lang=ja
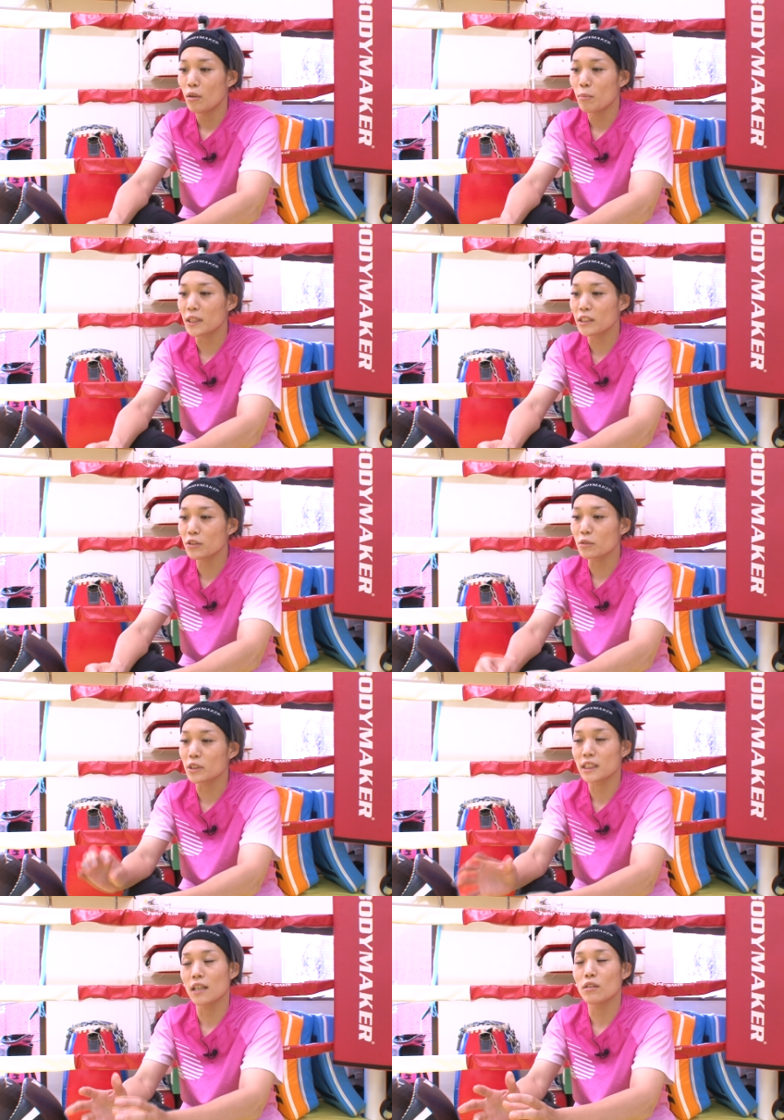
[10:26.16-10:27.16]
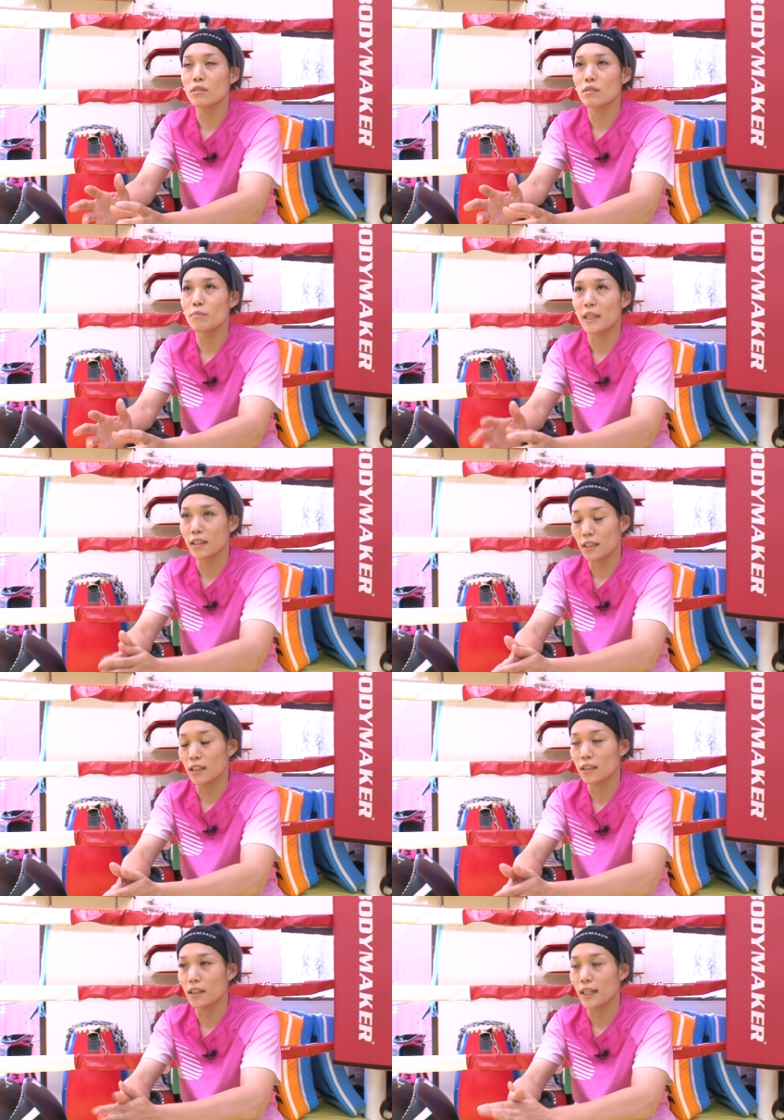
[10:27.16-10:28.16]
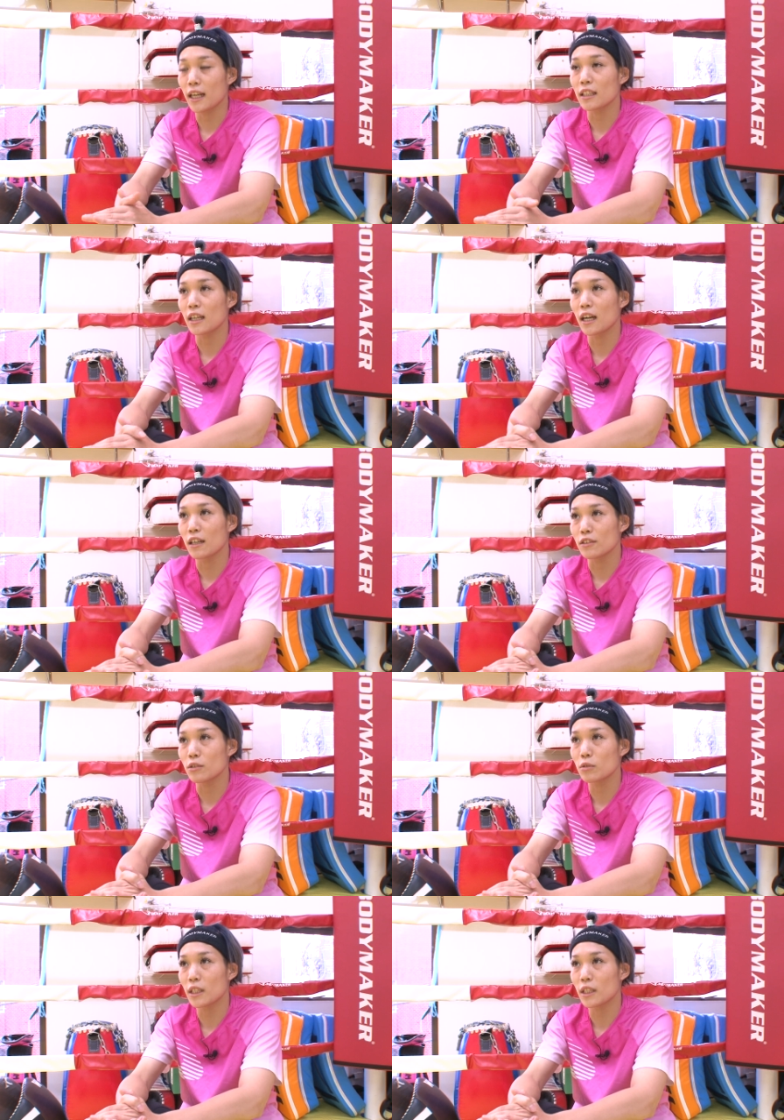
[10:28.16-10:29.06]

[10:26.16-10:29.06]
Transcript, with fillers: またちょっと違う見方だったり花がある